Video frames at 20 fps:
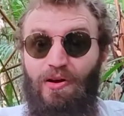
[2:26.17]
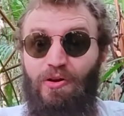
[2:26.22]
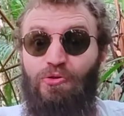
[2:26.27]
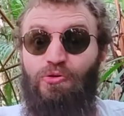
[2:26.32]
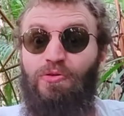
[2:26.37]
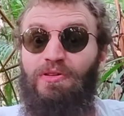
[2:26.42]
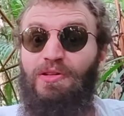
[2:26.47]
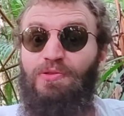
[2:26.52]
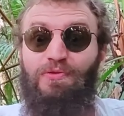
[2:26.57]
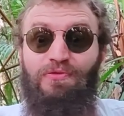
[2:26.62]

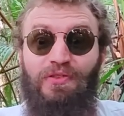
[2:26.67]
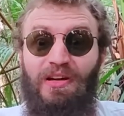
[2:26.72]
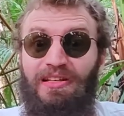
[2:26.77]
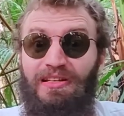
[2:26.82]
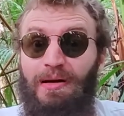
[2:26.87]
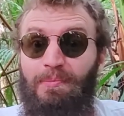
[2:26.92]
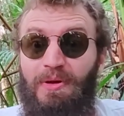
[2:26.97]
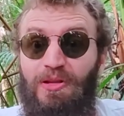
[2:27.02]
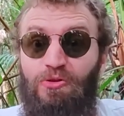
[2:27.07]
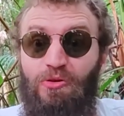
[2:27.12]
Donnez du fric,
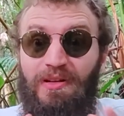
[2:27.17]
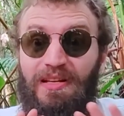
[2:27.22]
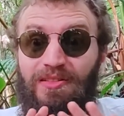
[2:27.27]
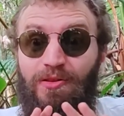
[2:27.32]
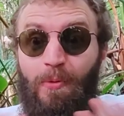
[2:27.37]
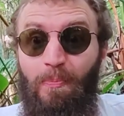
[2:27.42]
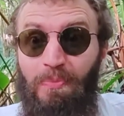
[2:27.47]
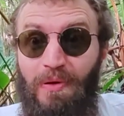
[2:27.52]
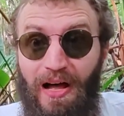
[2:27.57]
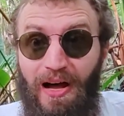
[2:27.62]
hein, mais
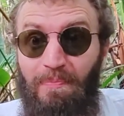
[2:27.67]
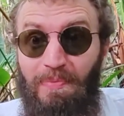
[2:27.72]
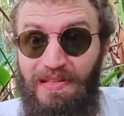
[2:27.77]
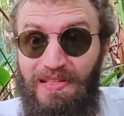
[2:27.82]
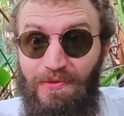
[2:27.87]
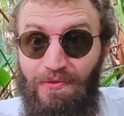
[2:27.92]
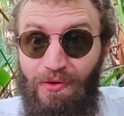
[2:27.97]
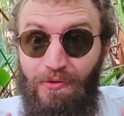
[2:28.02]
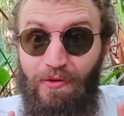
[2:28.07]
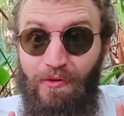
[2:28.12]
donnez-en plein, hein, parce
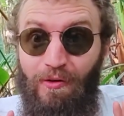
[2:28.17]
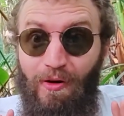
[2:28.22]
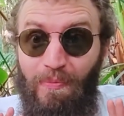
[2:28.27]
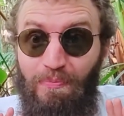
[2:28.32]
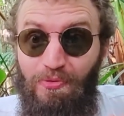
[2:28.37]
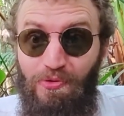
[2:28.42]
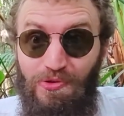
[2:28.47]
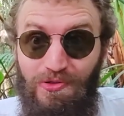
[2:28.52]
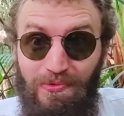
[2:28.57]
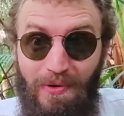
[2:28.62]
qu'ils vont en avoir
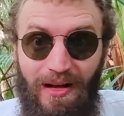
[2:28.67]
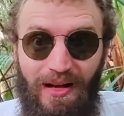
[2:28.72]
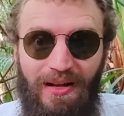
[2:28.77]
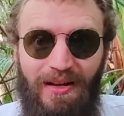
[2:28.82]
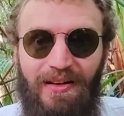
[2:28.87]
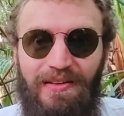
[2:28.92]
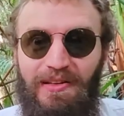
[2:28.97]
besoin.